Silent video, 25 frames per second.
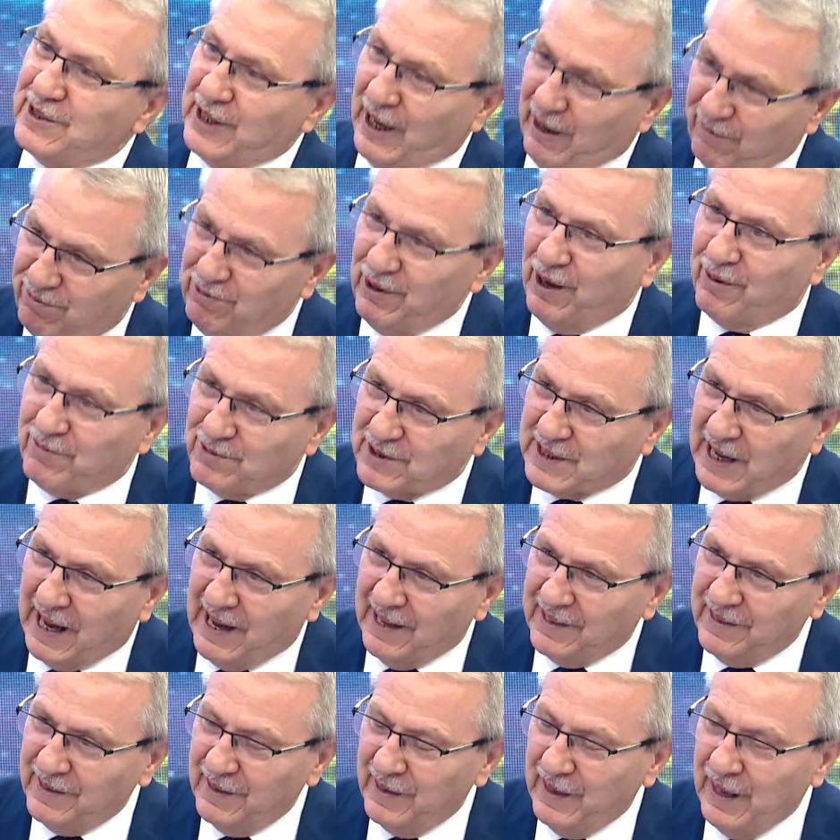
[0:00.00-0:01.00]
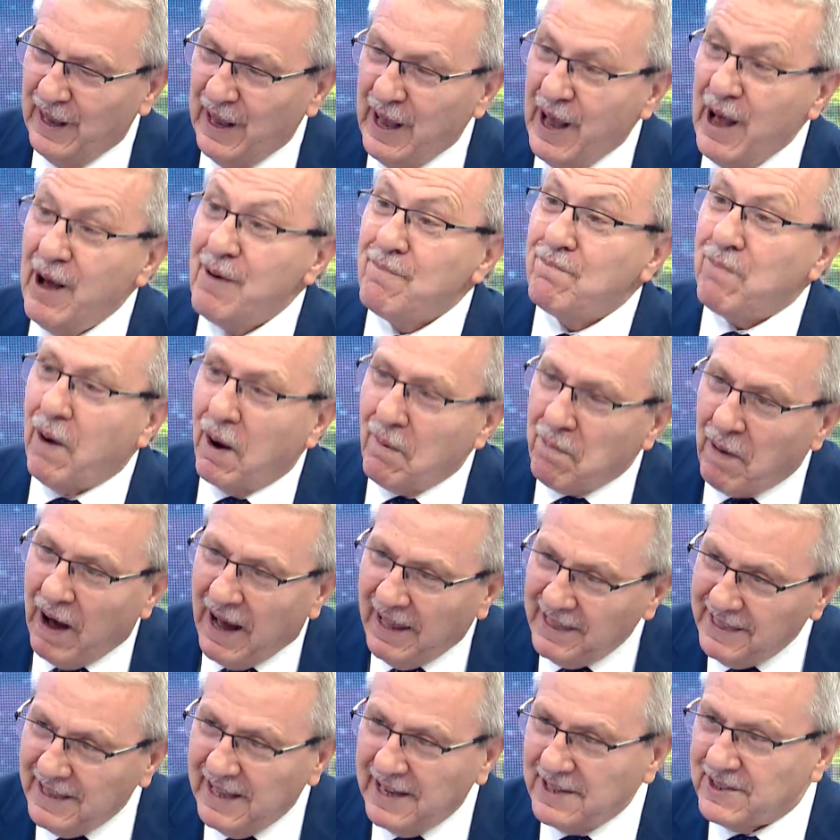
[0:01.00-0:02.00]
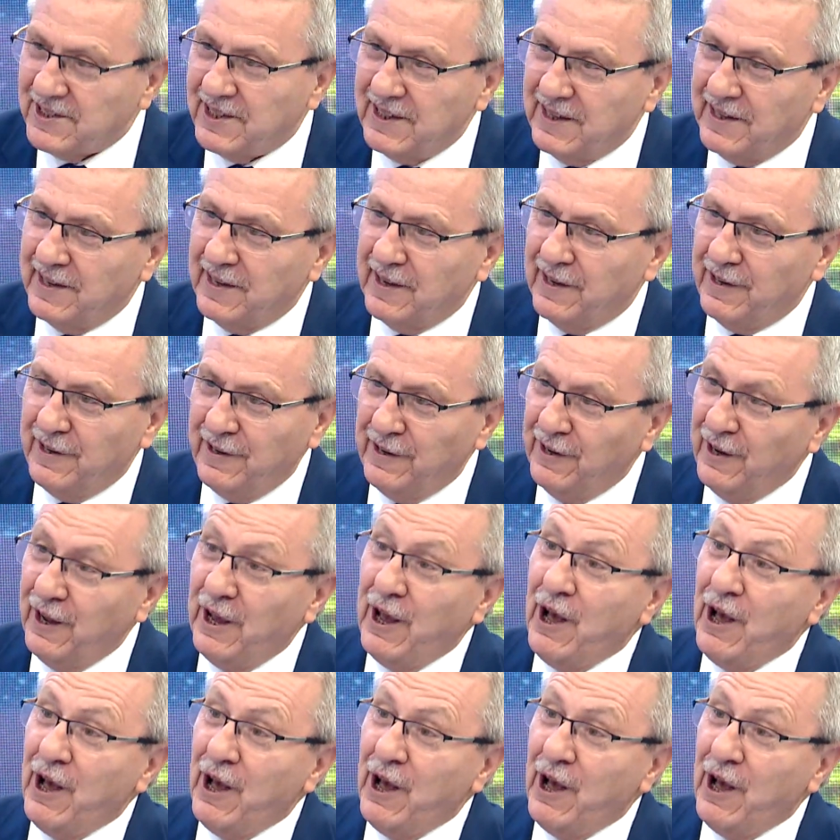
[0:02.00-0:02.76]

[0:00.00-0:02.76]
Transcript: Abdülhamit Han, babaannesinin